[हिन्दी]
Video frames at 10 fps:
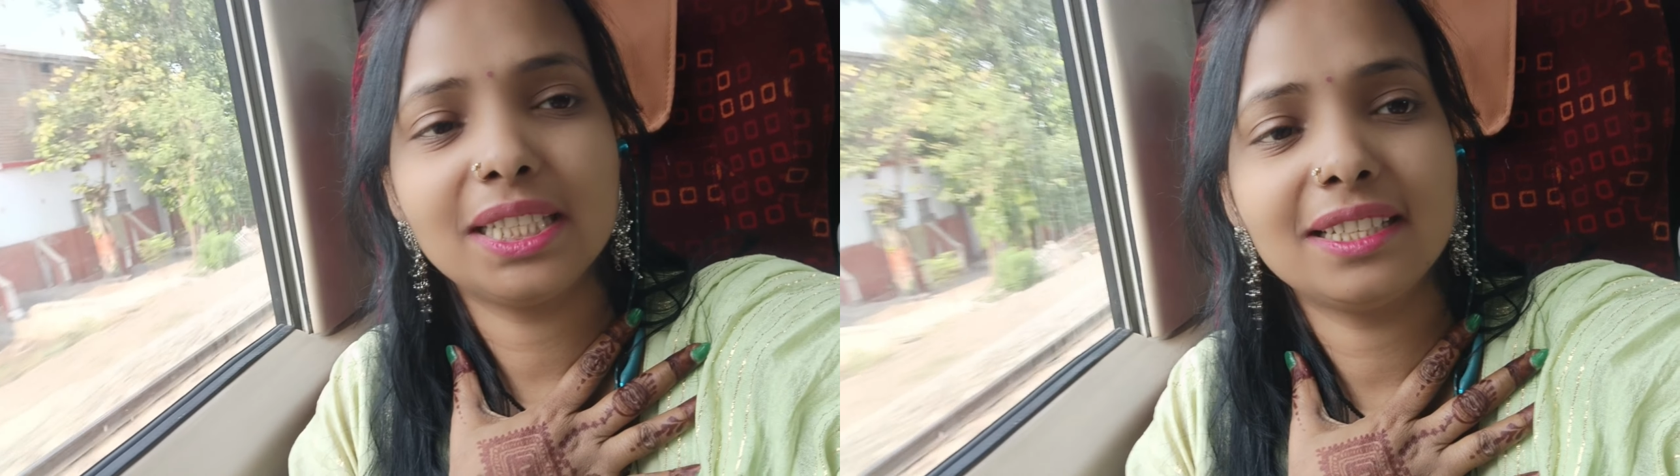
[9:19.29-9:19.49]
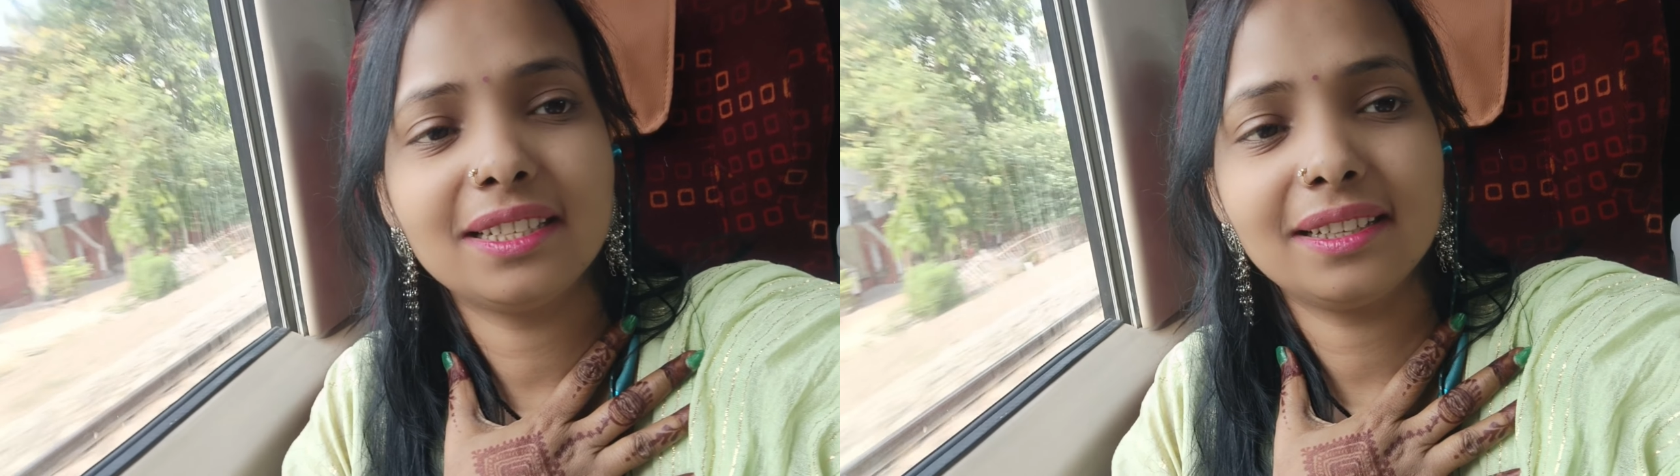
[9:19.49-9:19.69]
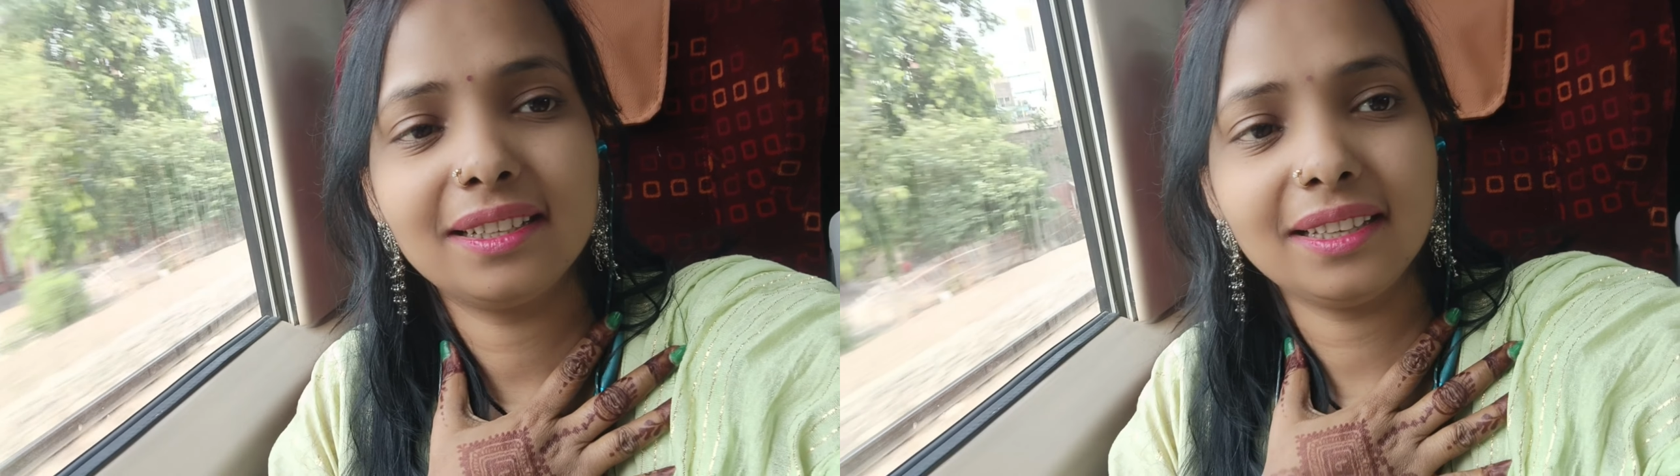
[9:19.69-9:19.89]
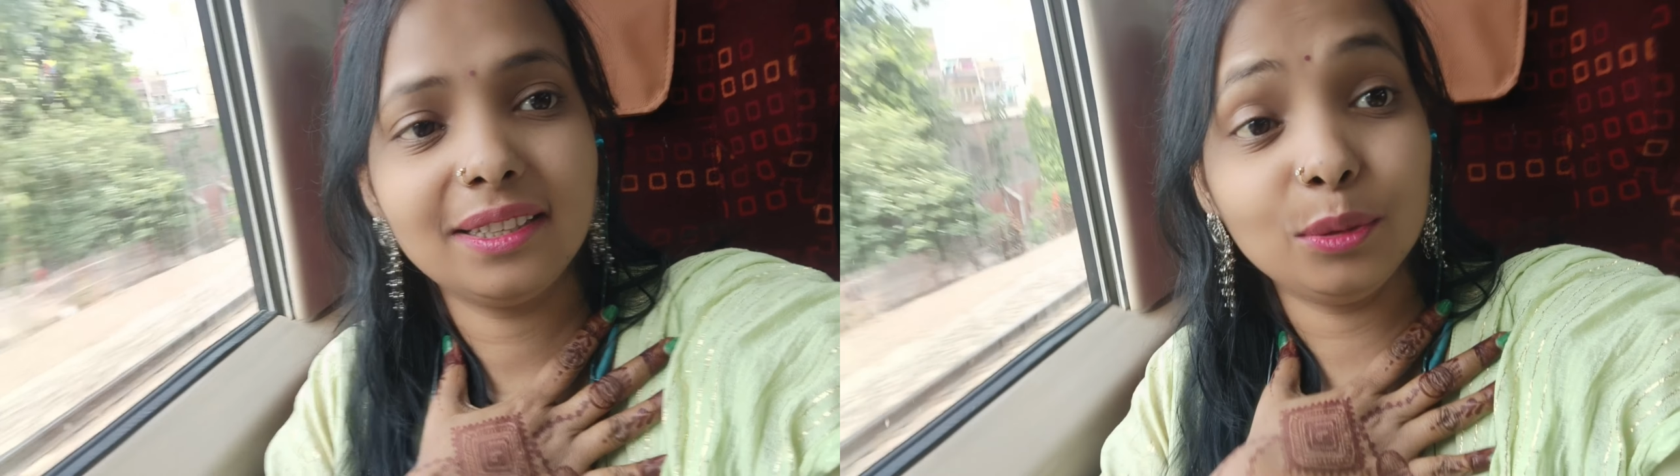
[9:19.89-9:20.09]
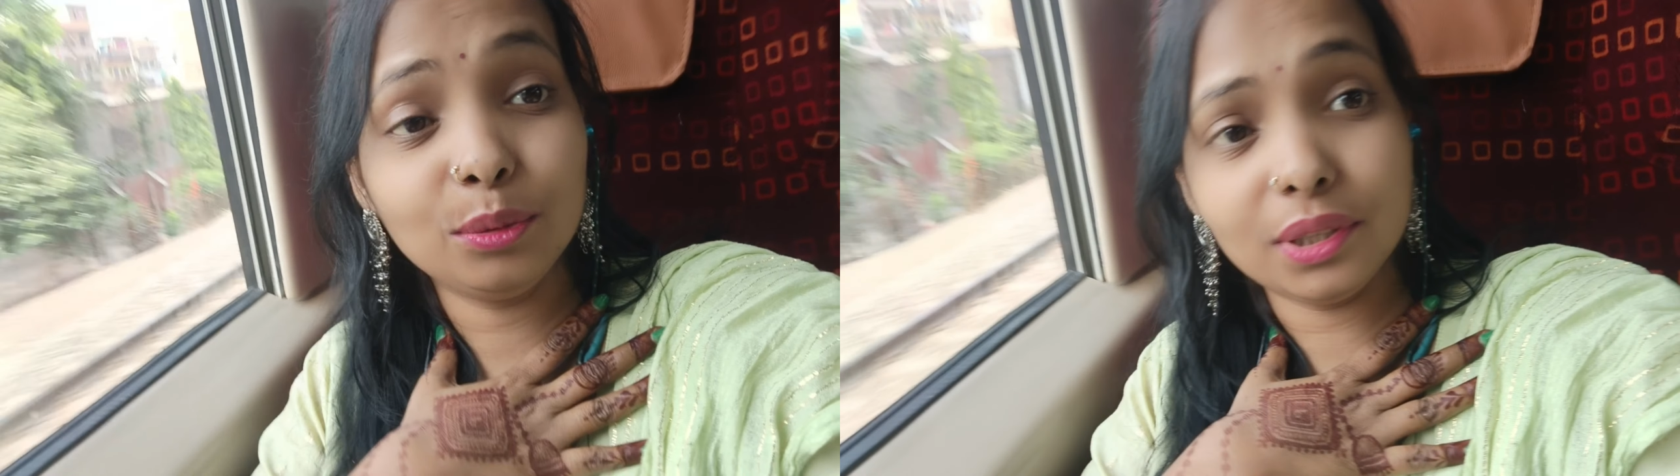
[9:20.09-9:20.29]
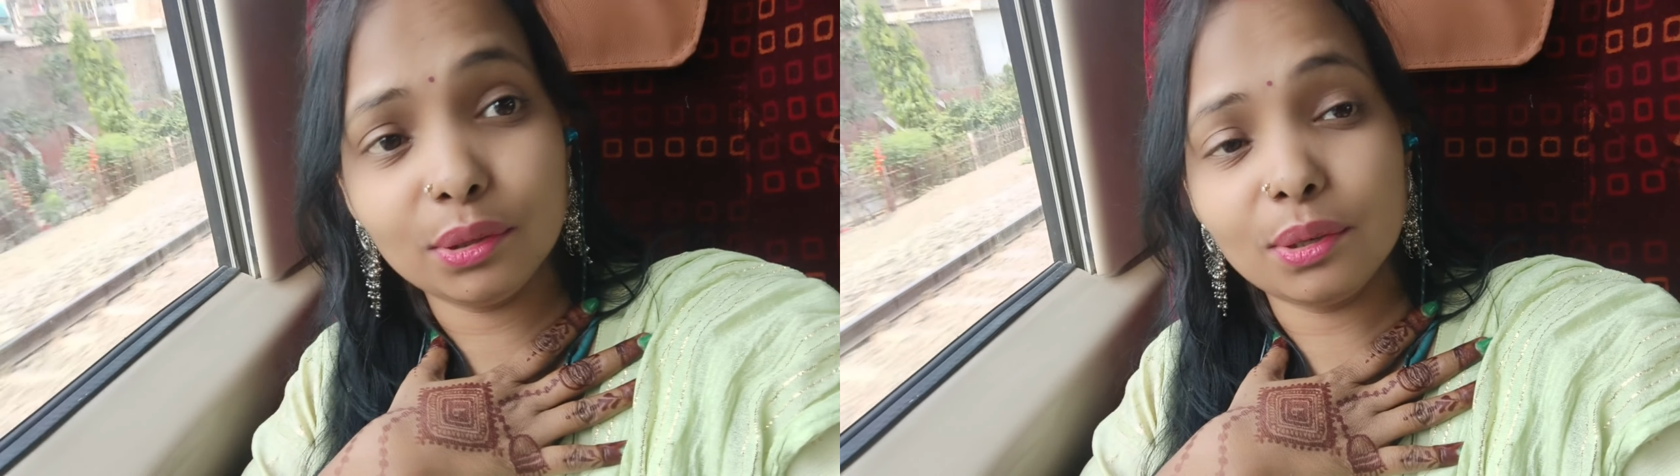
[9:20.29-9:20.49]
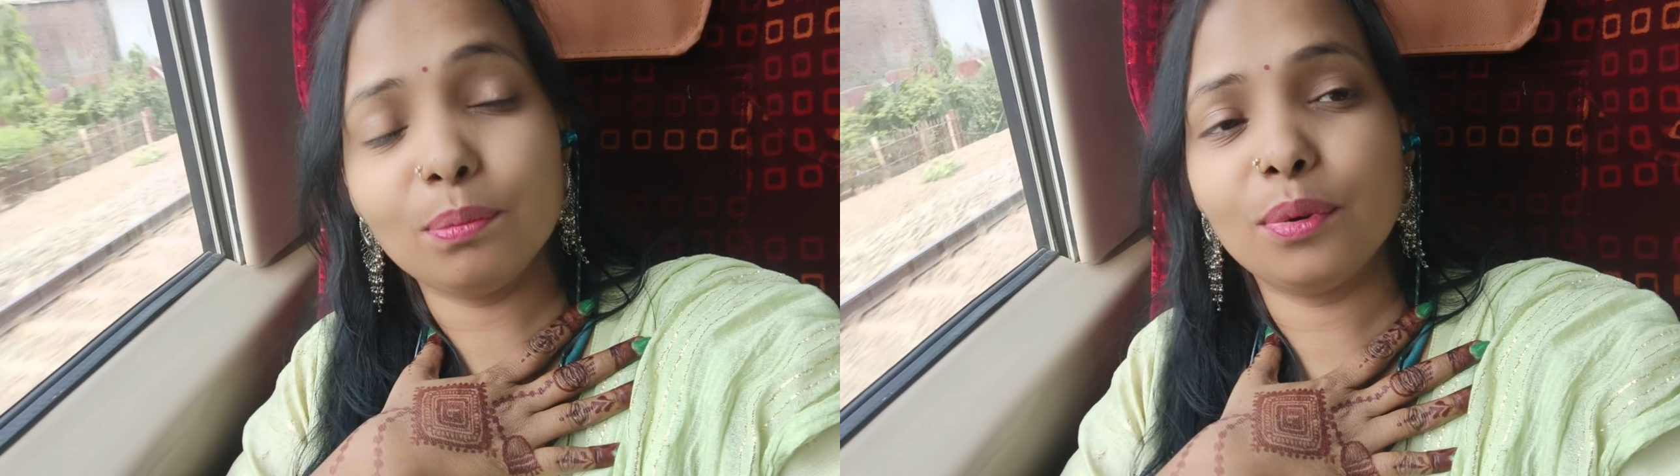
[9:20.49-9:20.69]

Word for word: ज्यादा अच्छा लग रहा है क्यों क्योंकि